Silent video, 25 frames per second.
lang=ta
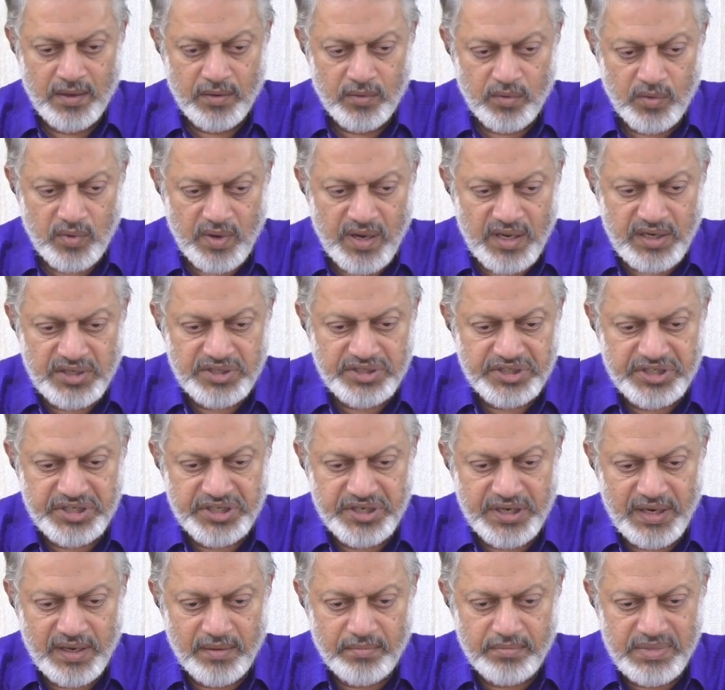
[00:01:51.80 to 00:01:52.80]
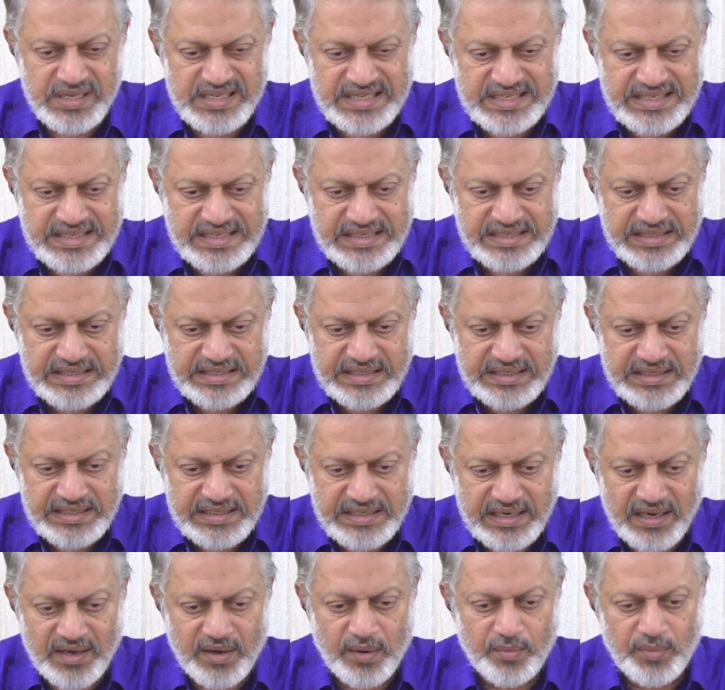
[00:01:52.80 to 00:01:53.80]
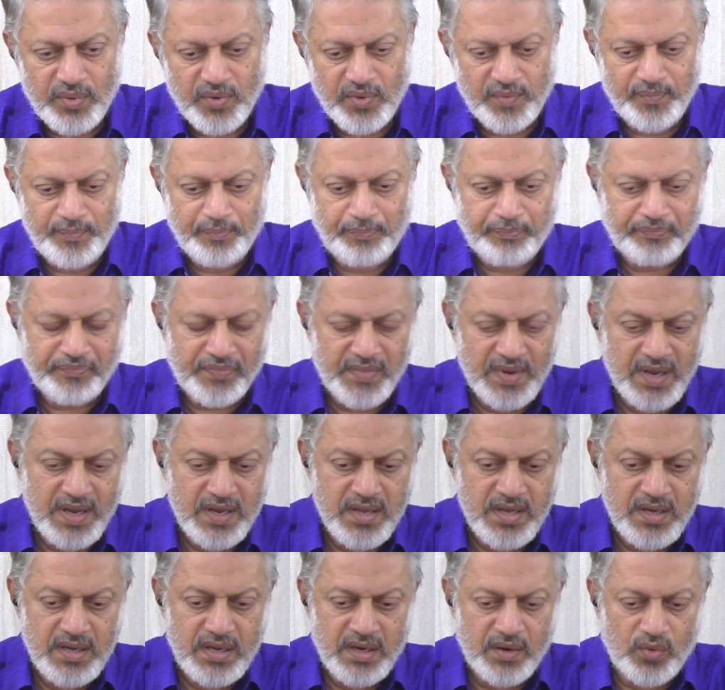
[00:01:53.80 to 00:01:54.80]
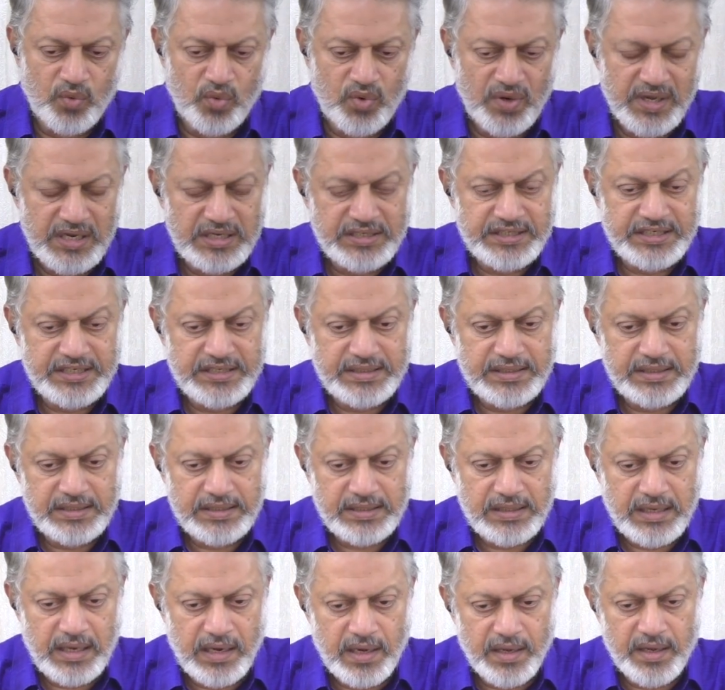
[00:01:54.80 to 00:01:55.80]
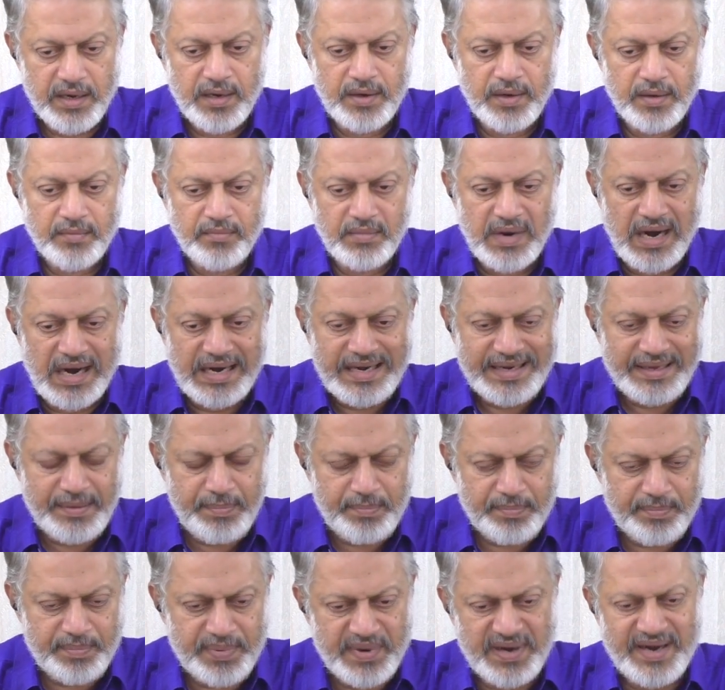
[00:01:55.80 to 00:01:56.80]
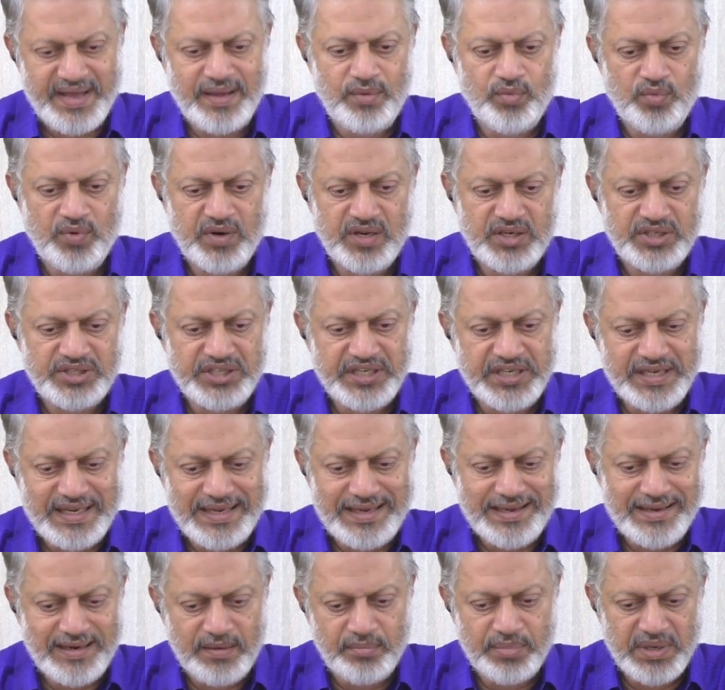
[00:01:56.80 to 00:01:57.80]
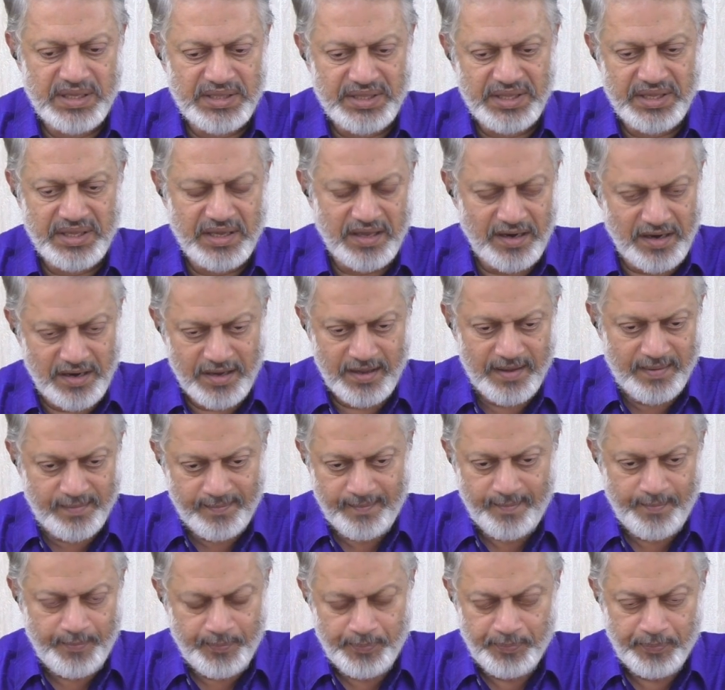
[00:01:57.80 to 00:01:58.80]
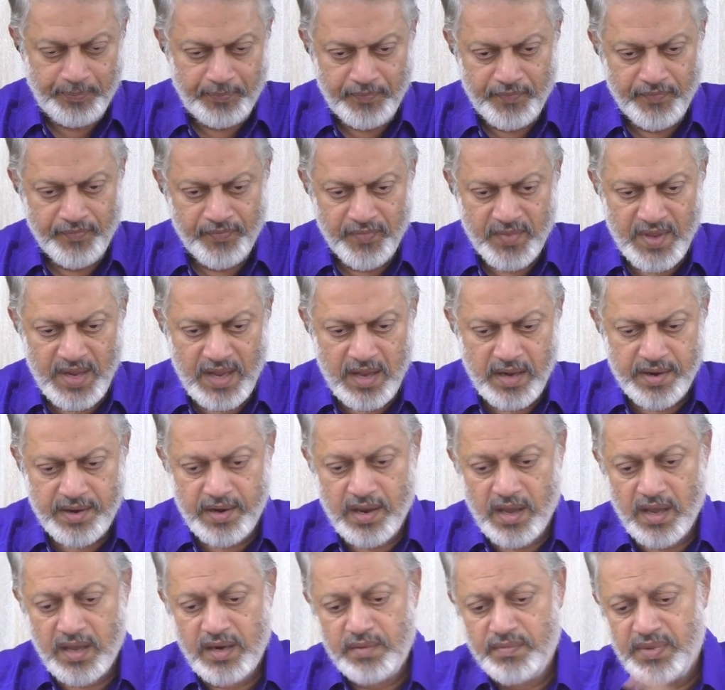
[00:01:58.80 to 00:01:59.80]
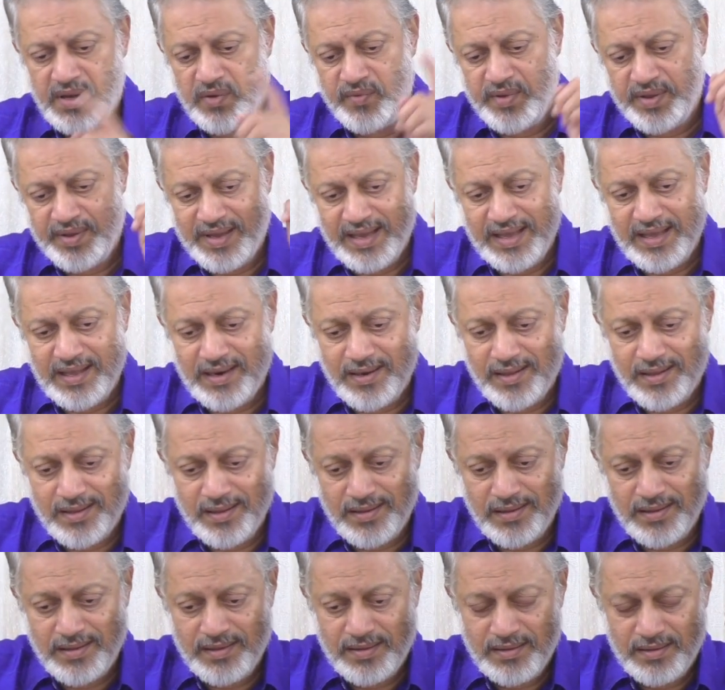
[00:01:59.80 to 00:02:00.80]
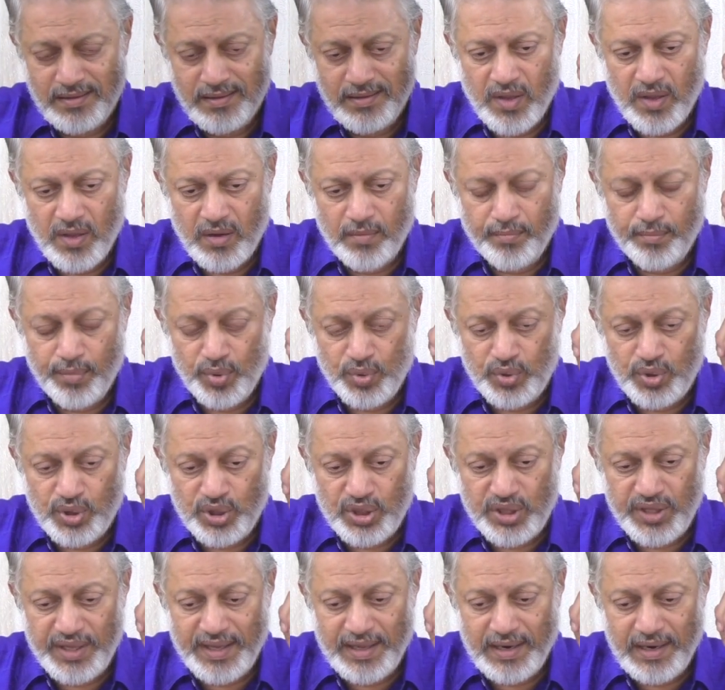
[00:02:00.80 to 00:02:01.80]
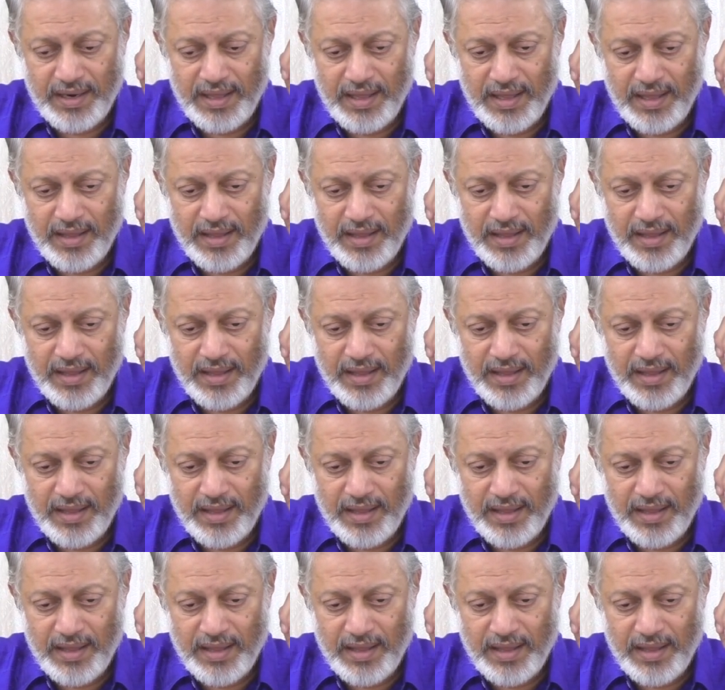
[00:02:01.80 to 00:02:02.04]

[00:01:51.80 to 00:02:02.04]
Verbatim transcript: உணர்ச்சியில பிஸியா இருப்போம் உணர்ச்சிக்கு காரணம் அடிப்படை உணர்ச்சி எங்கன்னு பார்த்தீங்கன்னா நான் பாவம் எங்க இருக்கு புத்தியில